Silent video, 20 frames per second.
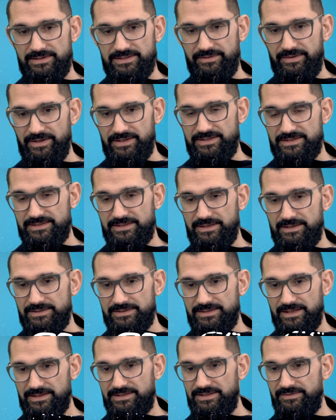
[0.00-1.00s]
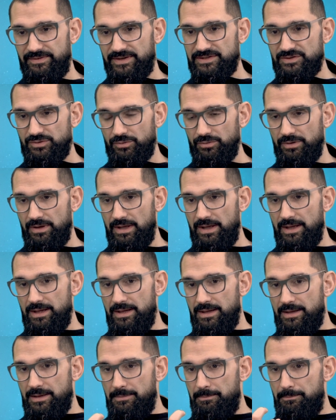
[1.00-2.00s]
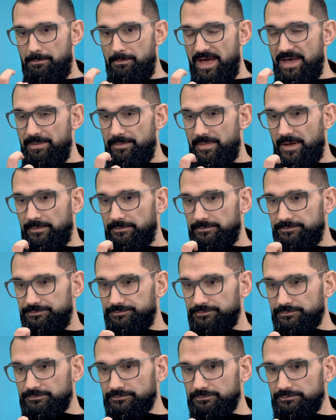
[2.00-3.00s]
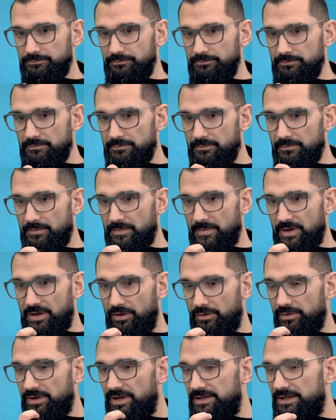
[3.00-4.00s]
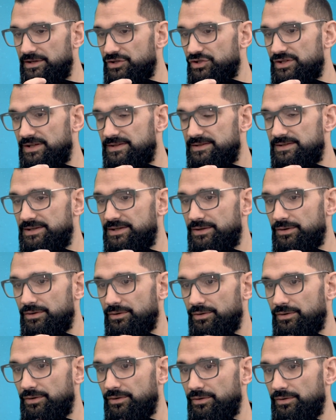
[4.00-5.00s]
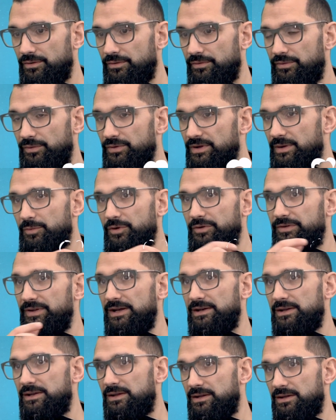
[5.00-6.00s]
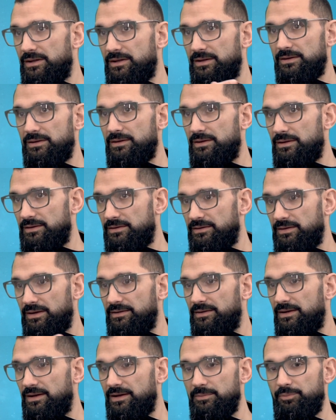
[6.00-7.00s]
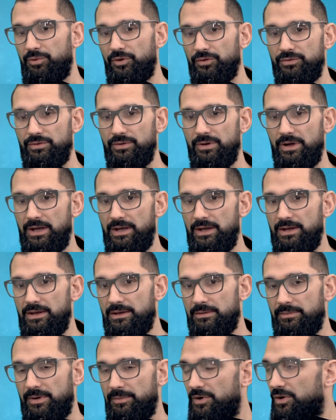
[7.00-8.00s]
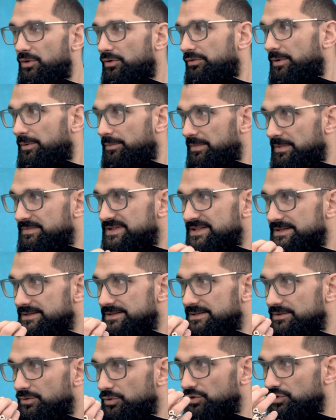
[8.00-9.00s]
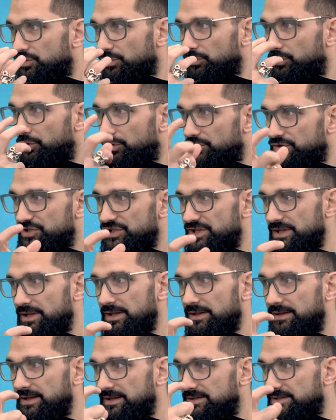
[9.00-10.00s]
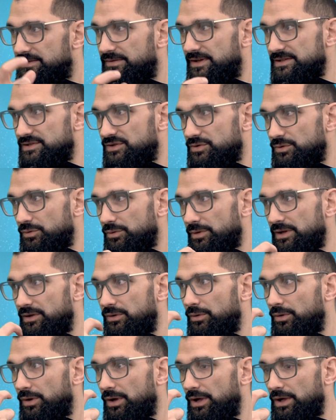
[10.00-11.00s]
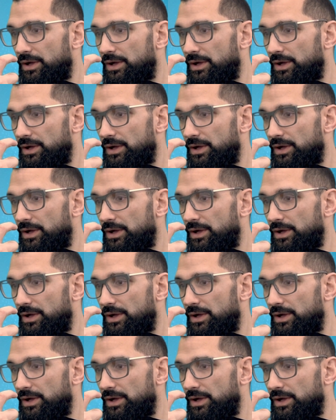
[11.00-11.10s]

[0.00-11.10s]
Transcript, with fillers: C'est vrai que cette activation, même dans le gainage statique euh, fondamental très très répandu, euh, malheureusement, même ces notions de coaching et d'activation et de,